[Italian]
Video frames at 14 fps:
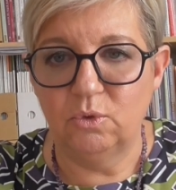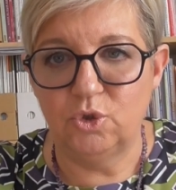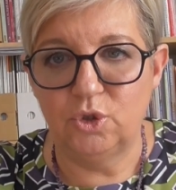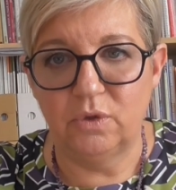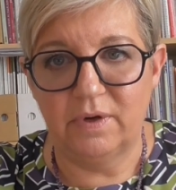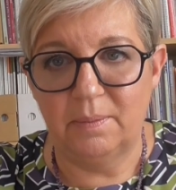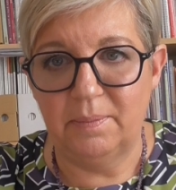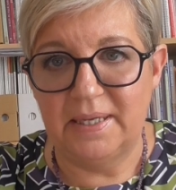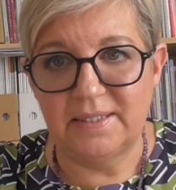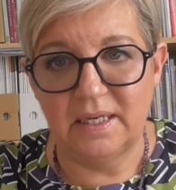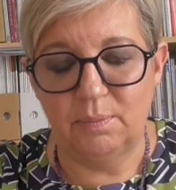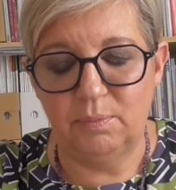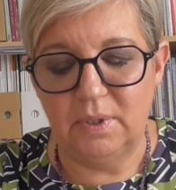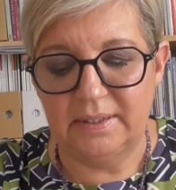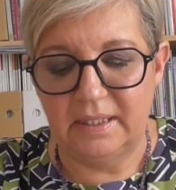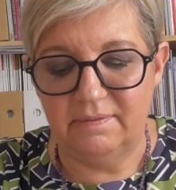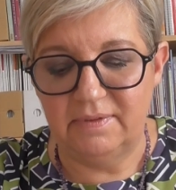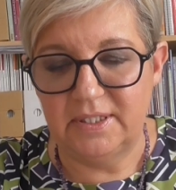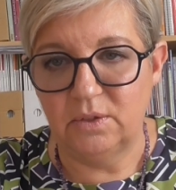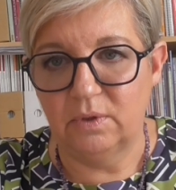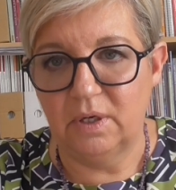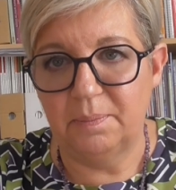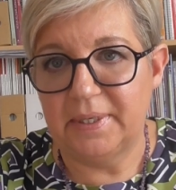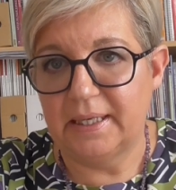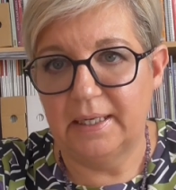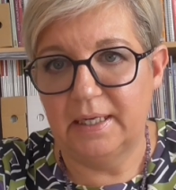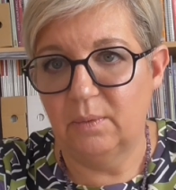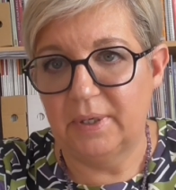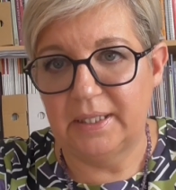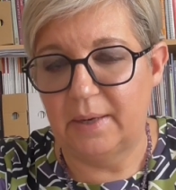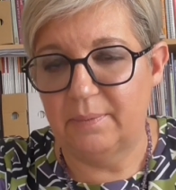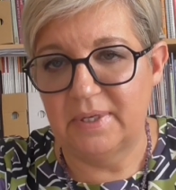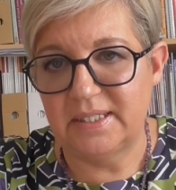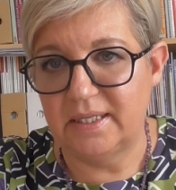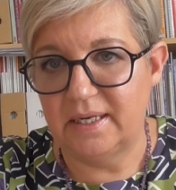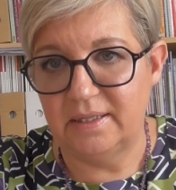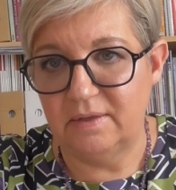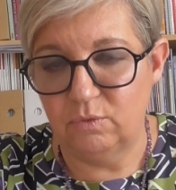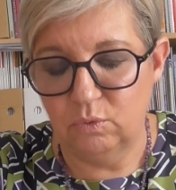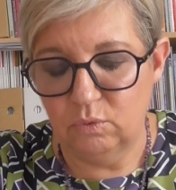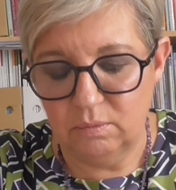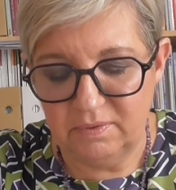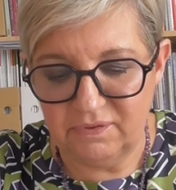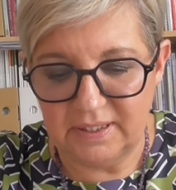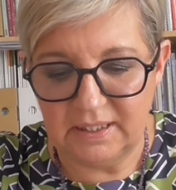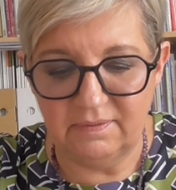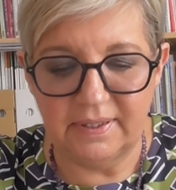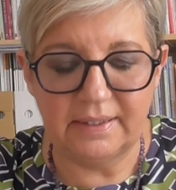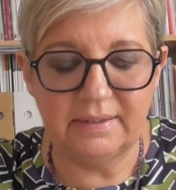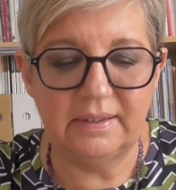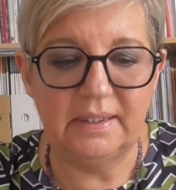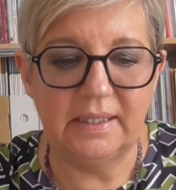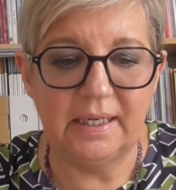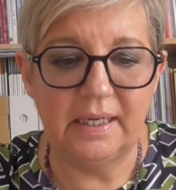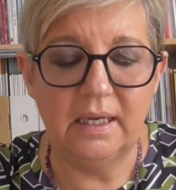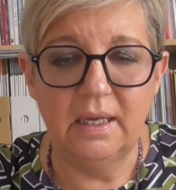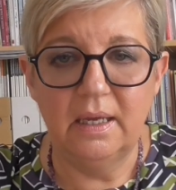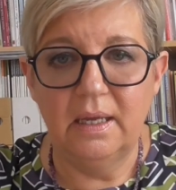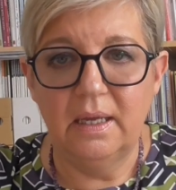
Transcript: non ci dovrebbe essere più la televisione perché anche guardare una serie tv mi fa divertire,